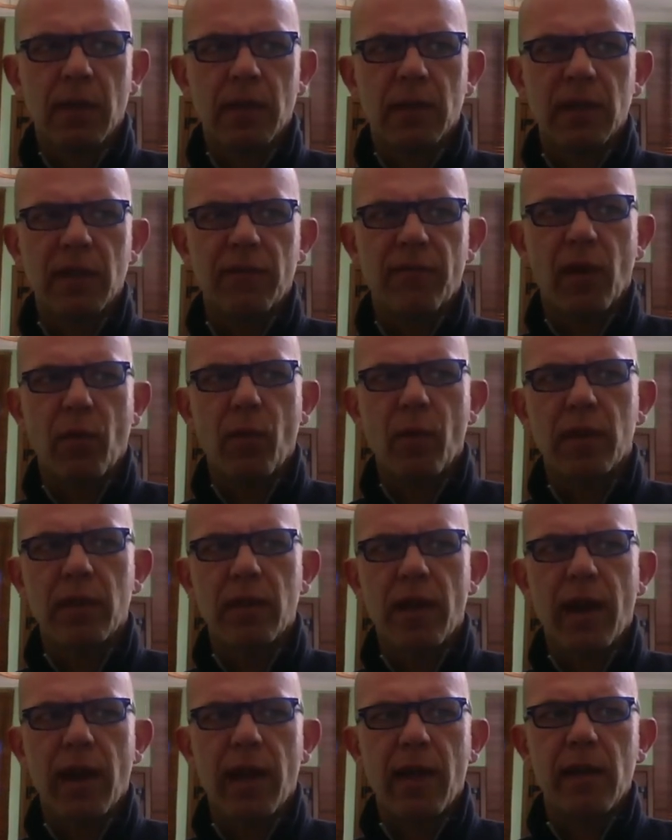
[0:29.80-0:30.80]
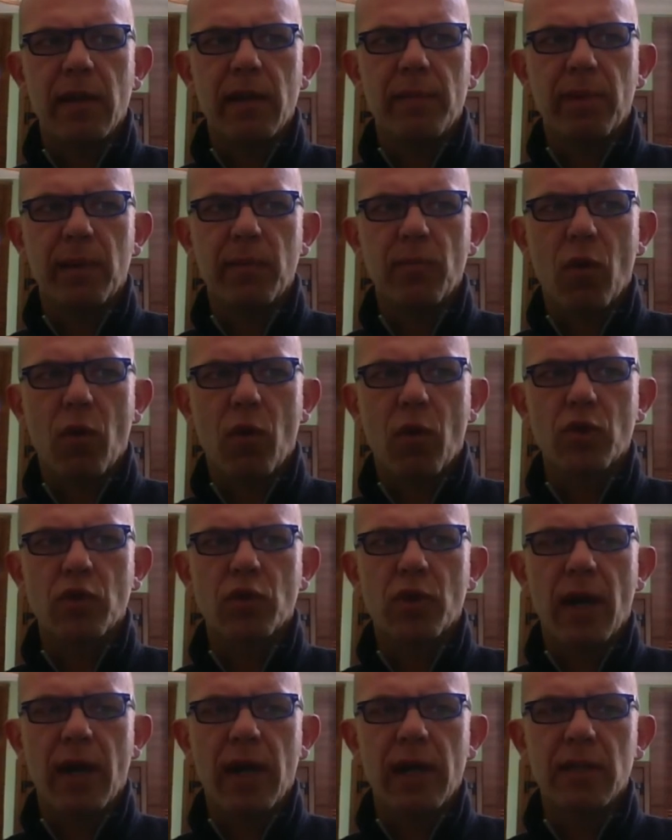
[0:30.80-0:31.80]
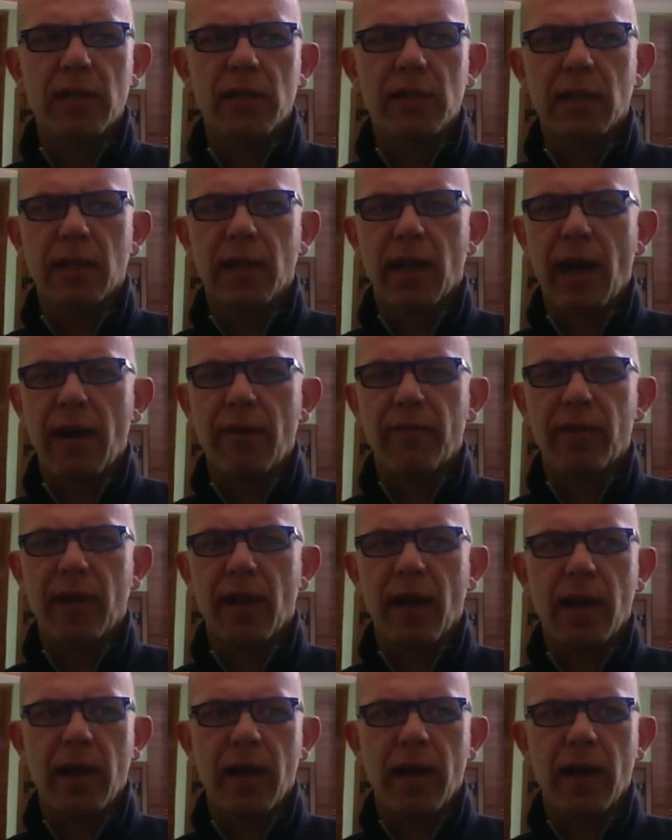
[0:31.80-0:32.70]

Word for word: di frequentare il primo corso di analisi grafica